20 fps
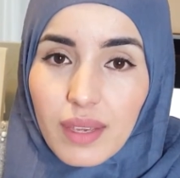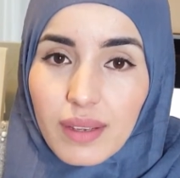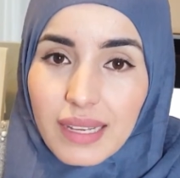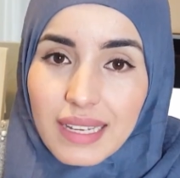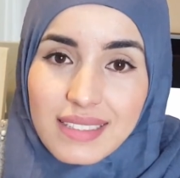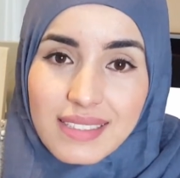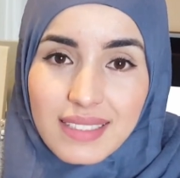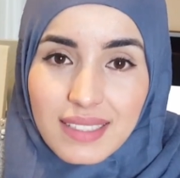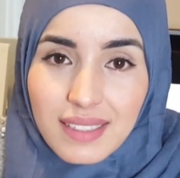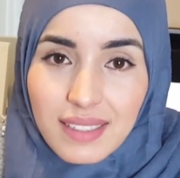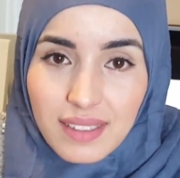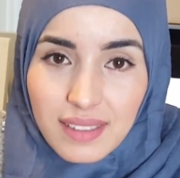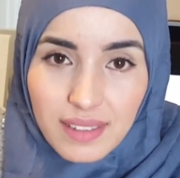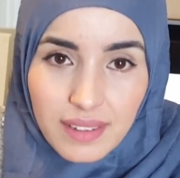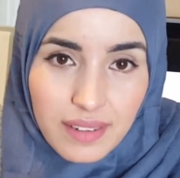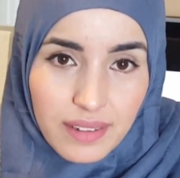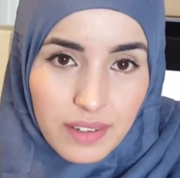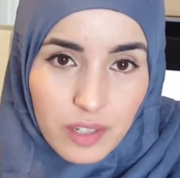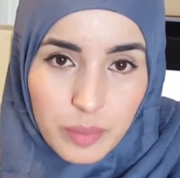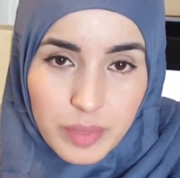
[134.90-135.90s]

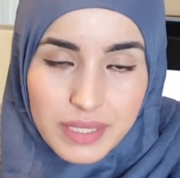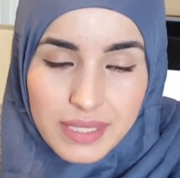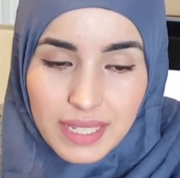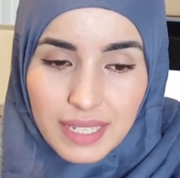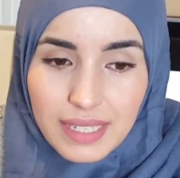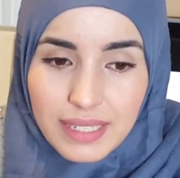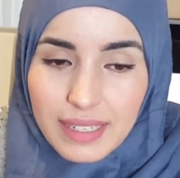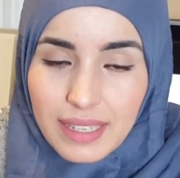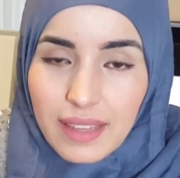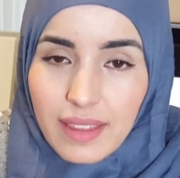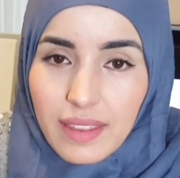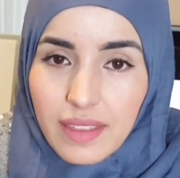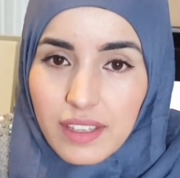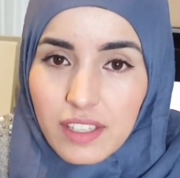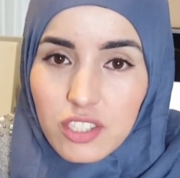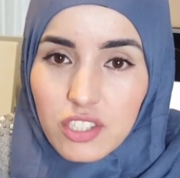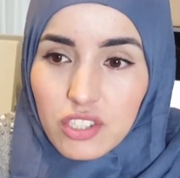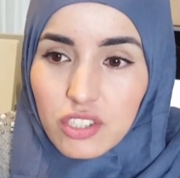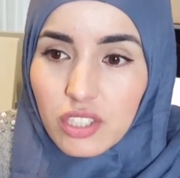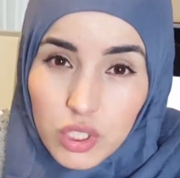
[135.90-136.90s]
casi no me sale nada
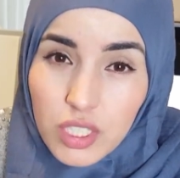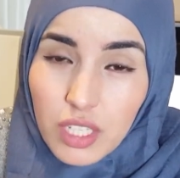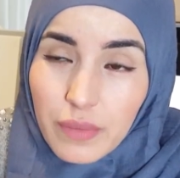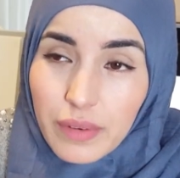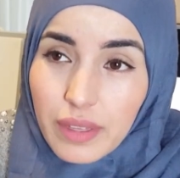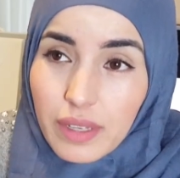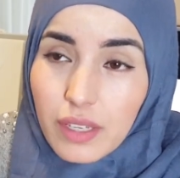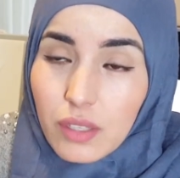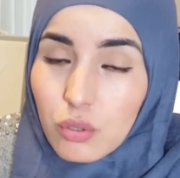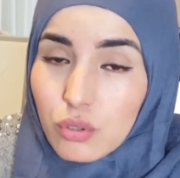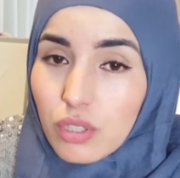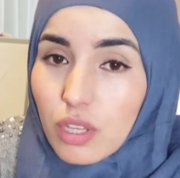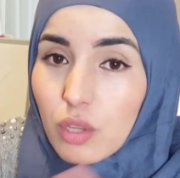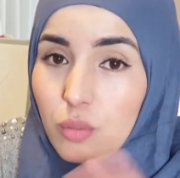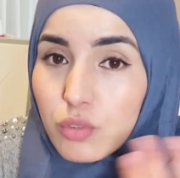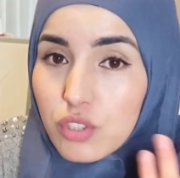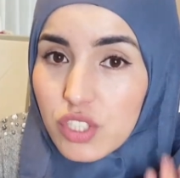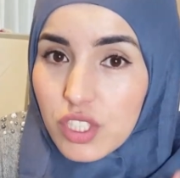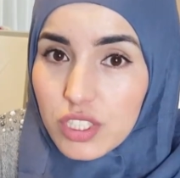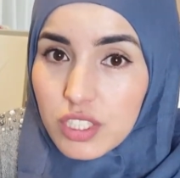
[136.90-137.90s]
de eso. Y la verdad es que he
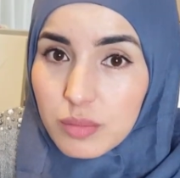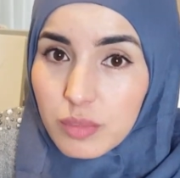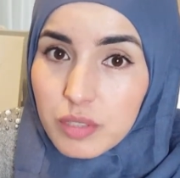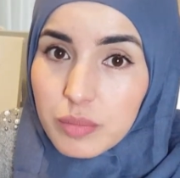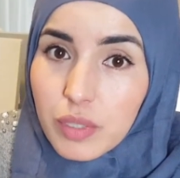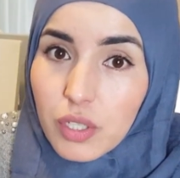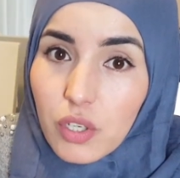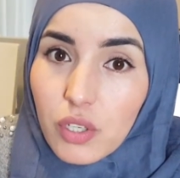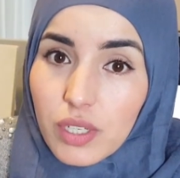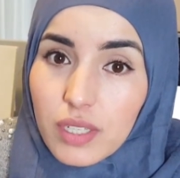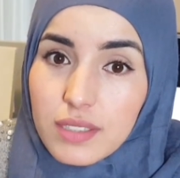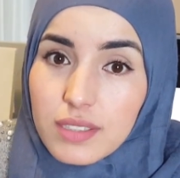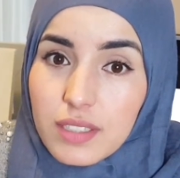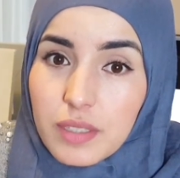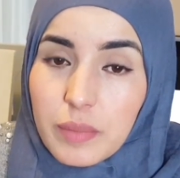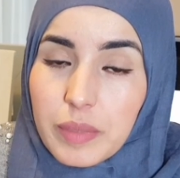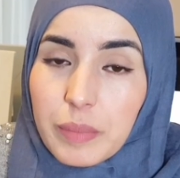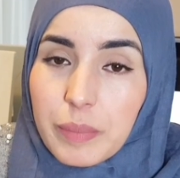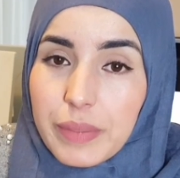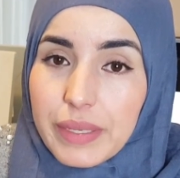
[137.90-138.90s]
notado muchísimas mejoras
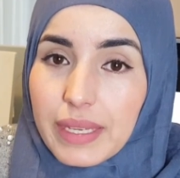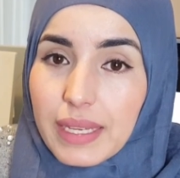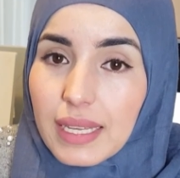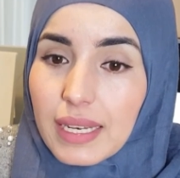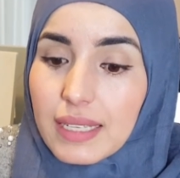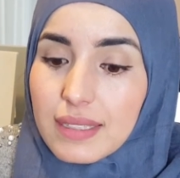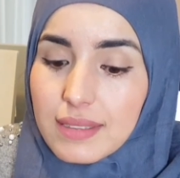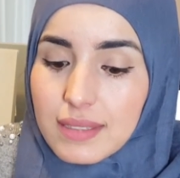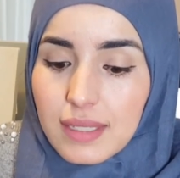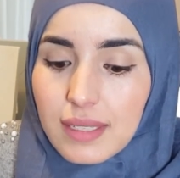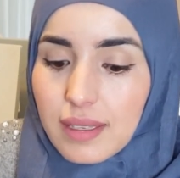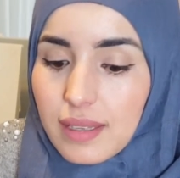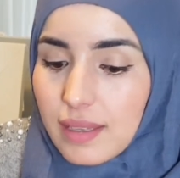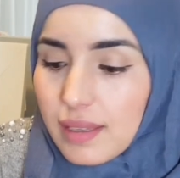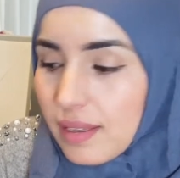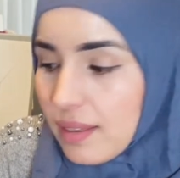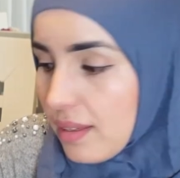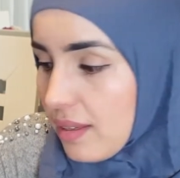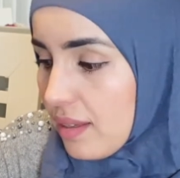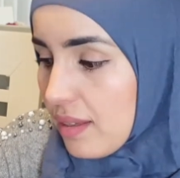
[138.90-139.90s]
en mi piel, así
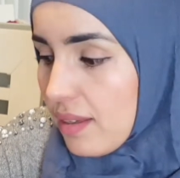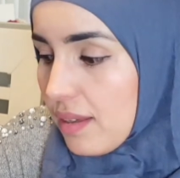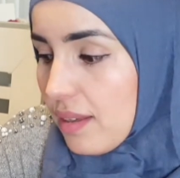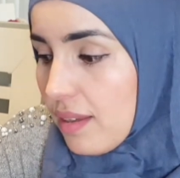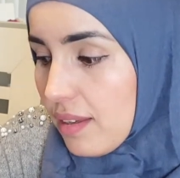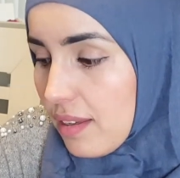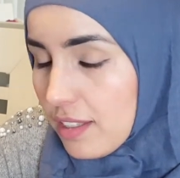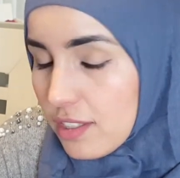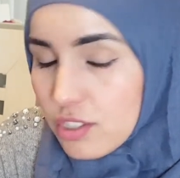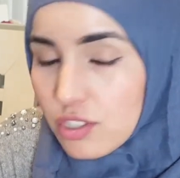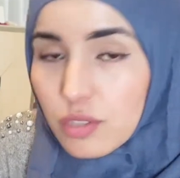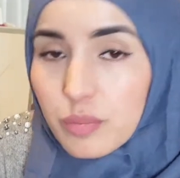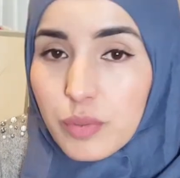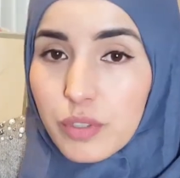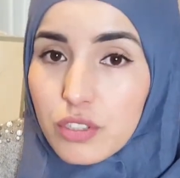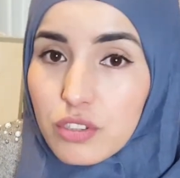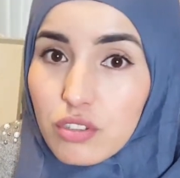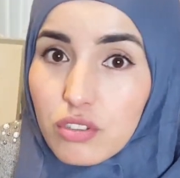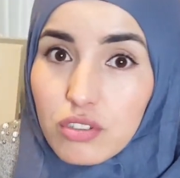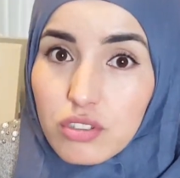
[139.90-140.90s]
que eso,
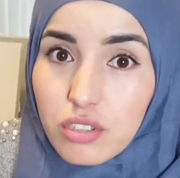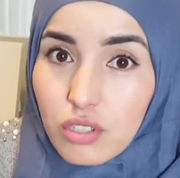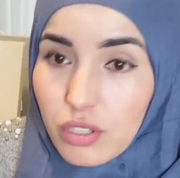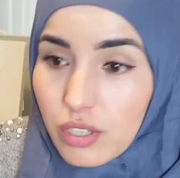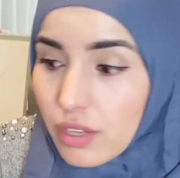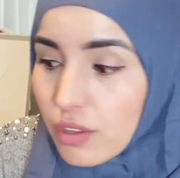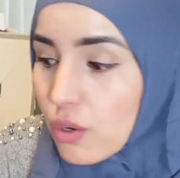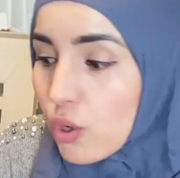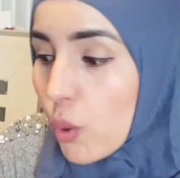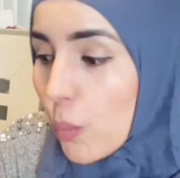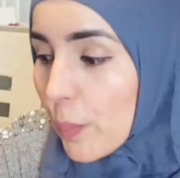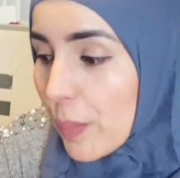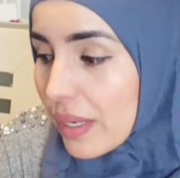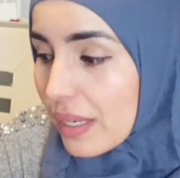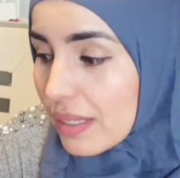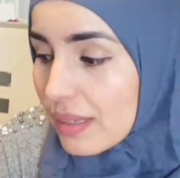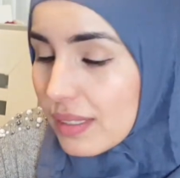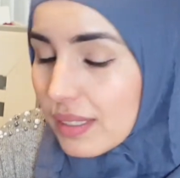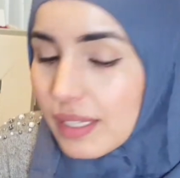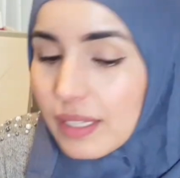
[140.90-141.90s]
por eso los lo quiero
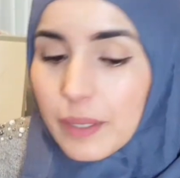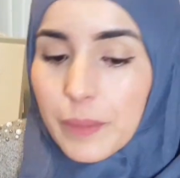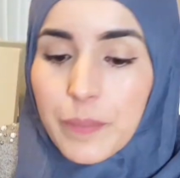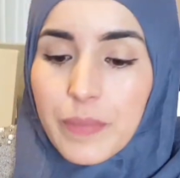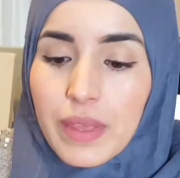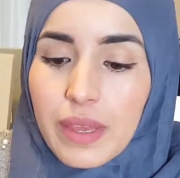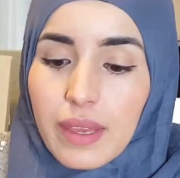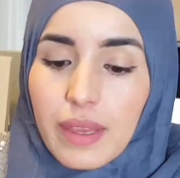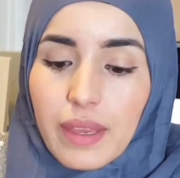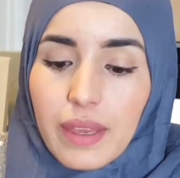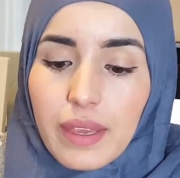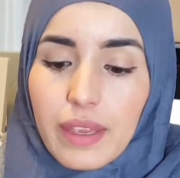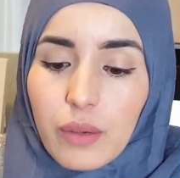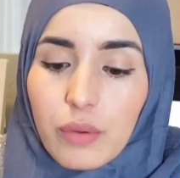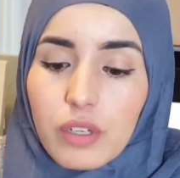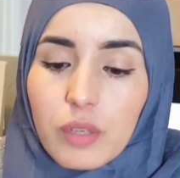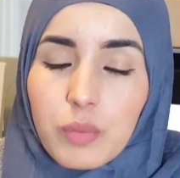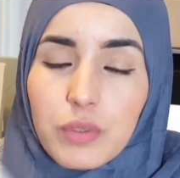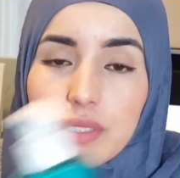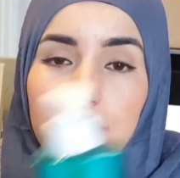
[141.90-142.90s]
compartir. Y
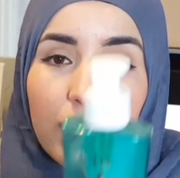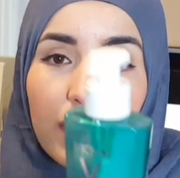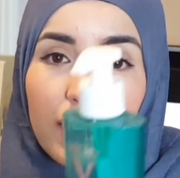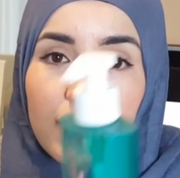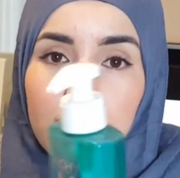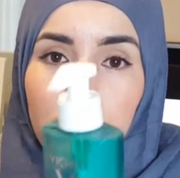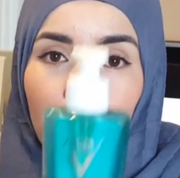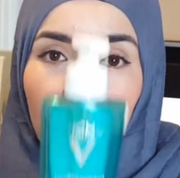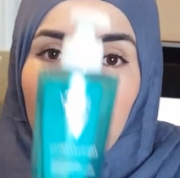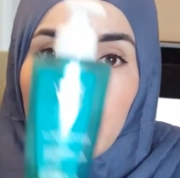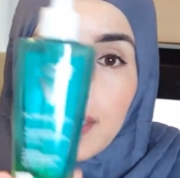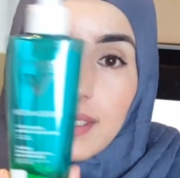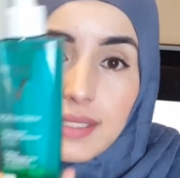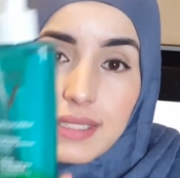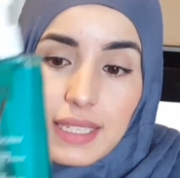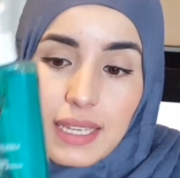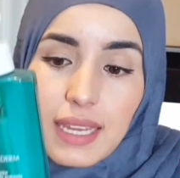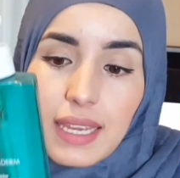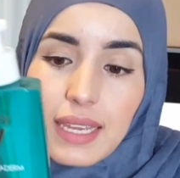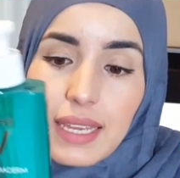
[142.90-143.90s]
bueno, pues eso,
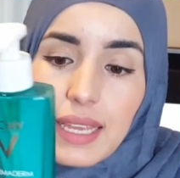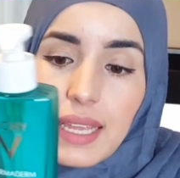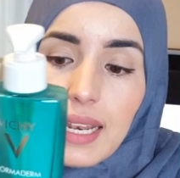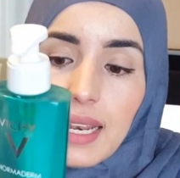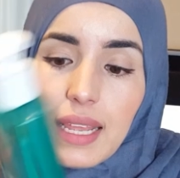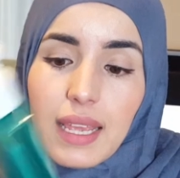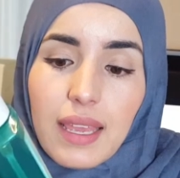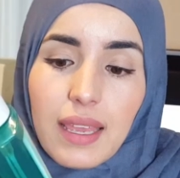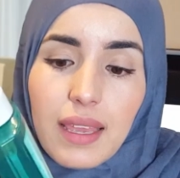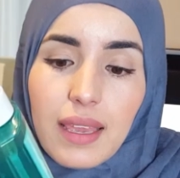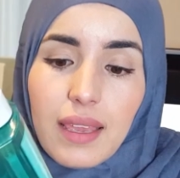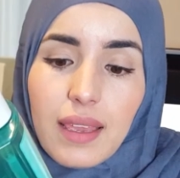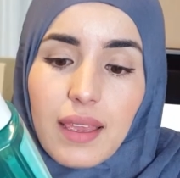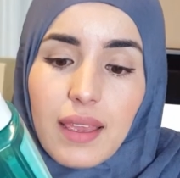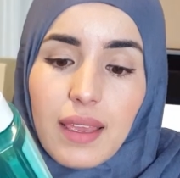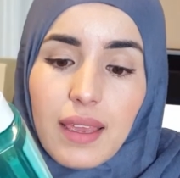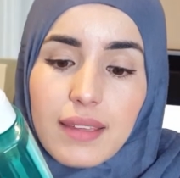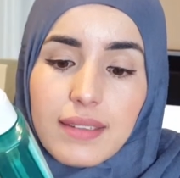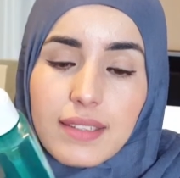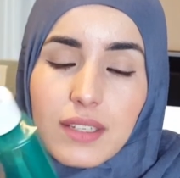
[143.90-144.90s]
este gel,
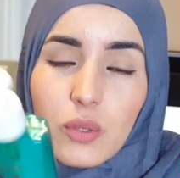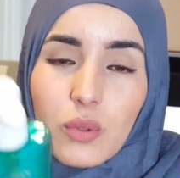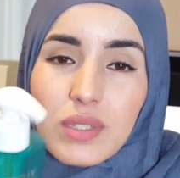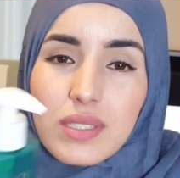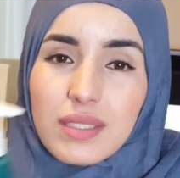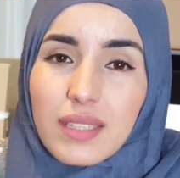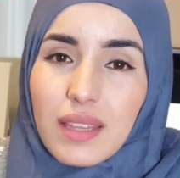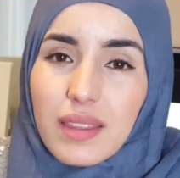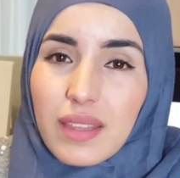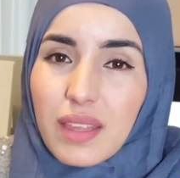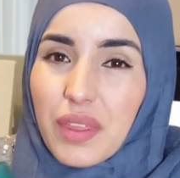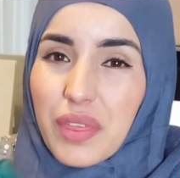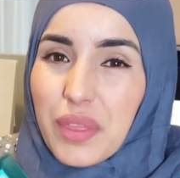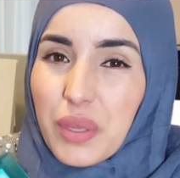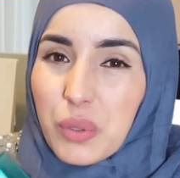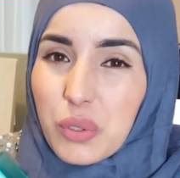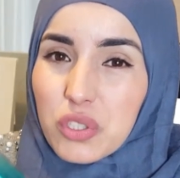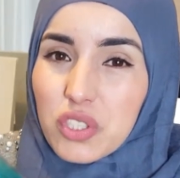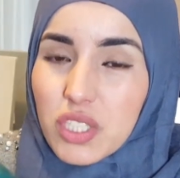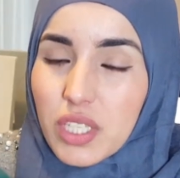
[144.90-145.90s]
eh, este cuesta 10
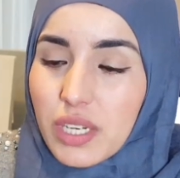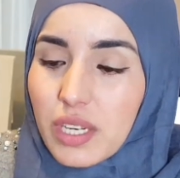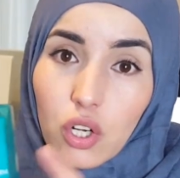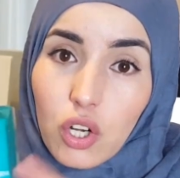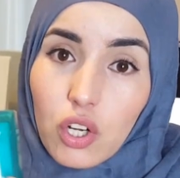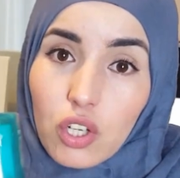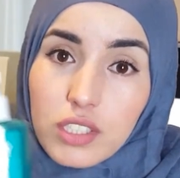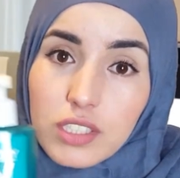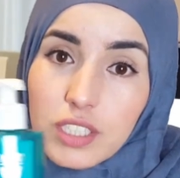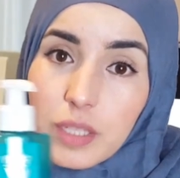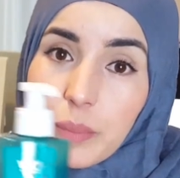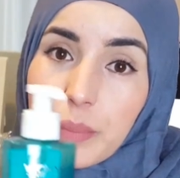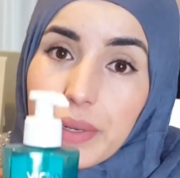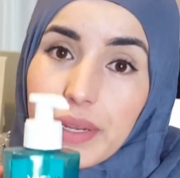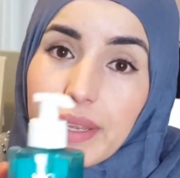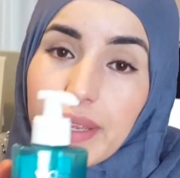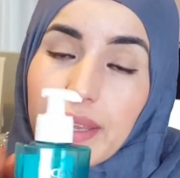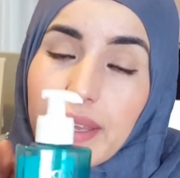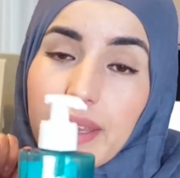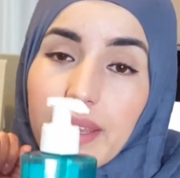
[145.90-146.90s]
euros creo, ojo
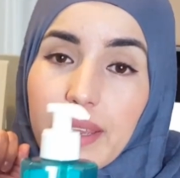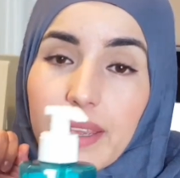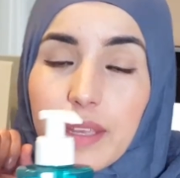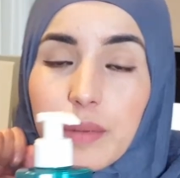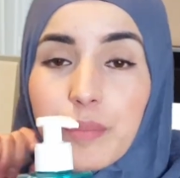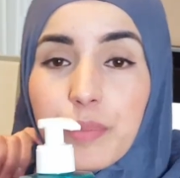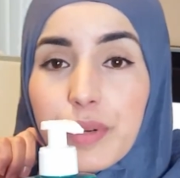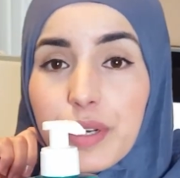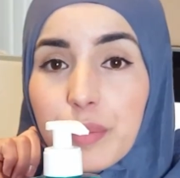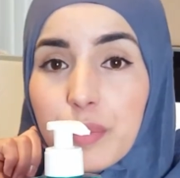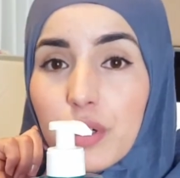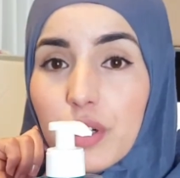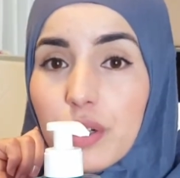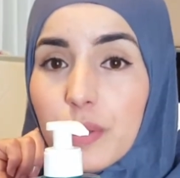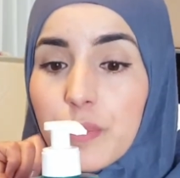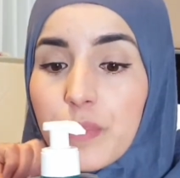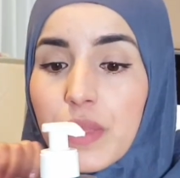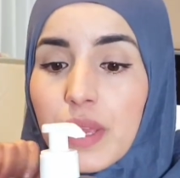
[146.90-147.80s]
siempre imprimo,